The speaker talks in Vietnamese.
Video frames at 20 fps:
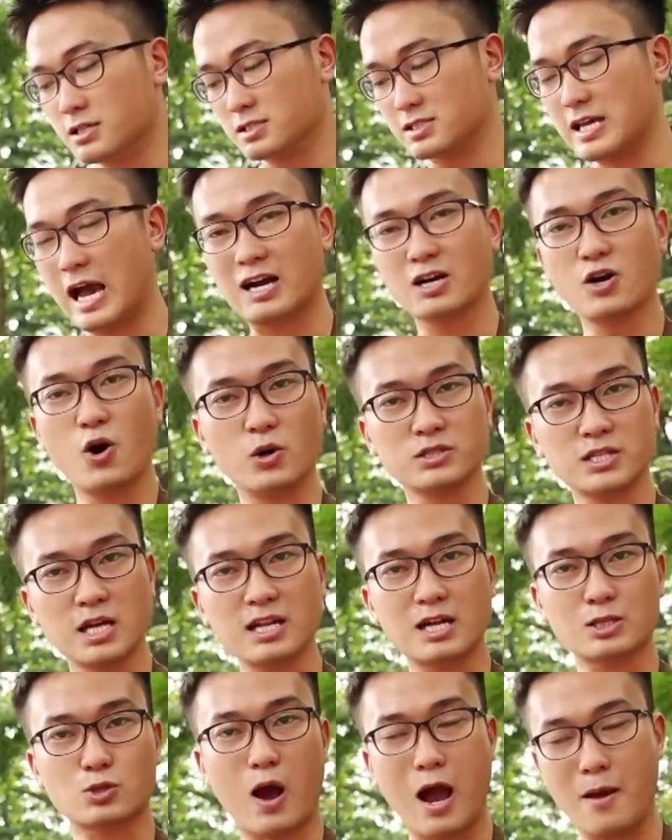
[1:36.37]
Dáng ngồi rất
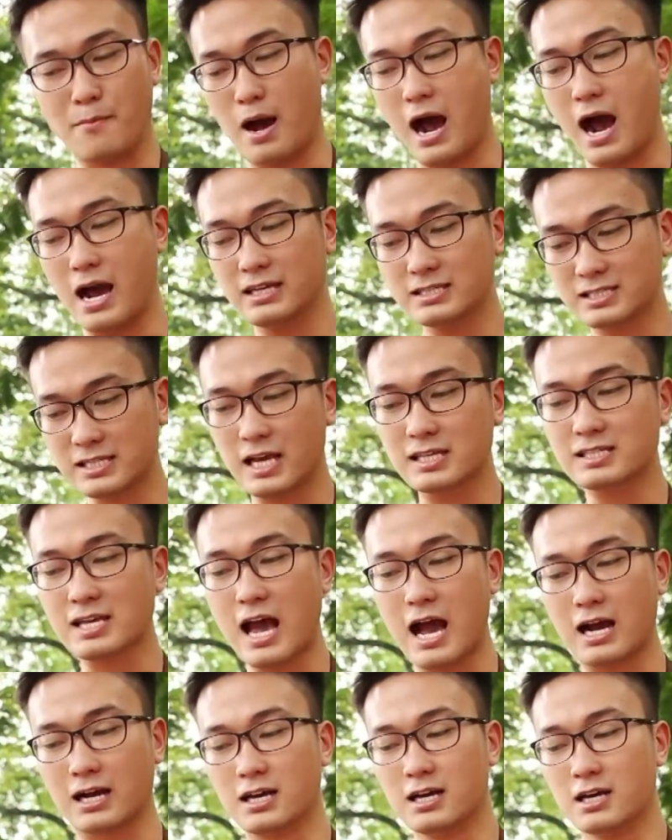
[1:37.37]
là thoải mái, dễ
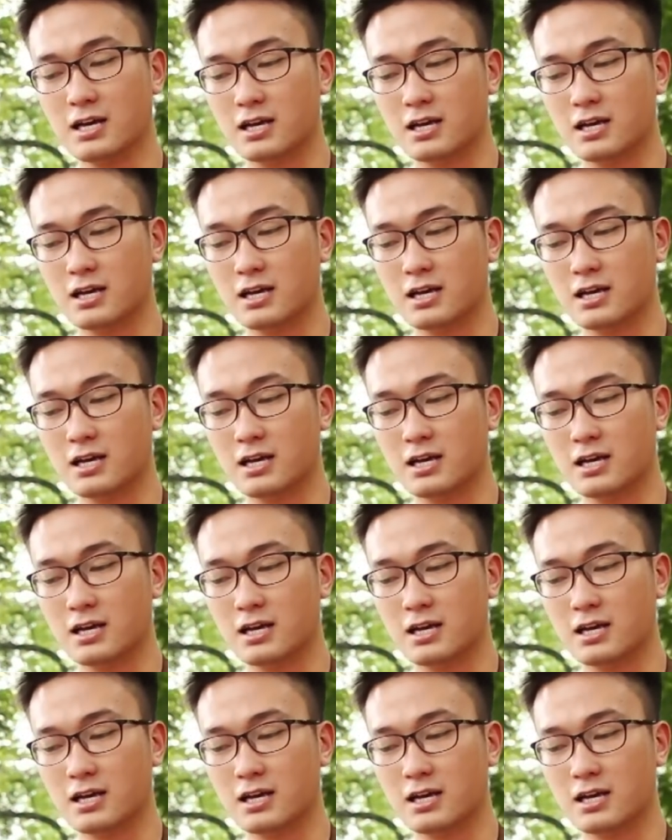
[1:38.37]
dàng.